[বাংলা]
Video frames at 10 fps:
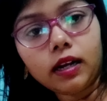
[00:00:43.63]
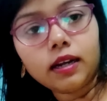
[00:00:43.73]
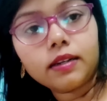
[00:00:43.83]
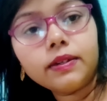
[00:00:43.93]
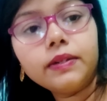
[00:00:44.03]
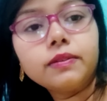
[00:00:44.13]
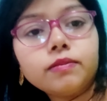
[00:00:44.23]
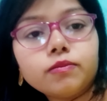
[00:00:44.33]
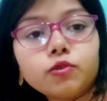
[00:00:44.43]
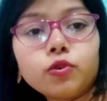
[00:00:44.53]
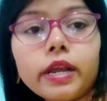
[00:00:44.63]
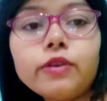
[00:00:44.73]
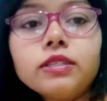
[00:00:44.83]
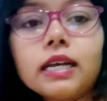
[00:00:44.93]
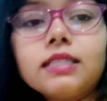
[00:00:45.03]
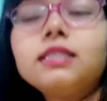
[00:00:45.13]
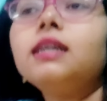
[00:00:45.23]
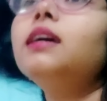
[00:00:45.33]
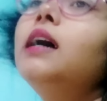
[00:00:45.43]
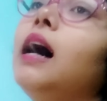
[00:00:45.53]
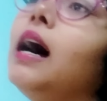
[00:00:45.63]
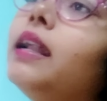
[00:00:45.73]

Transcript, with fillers: আর সোনাইও যাচ্ছে আর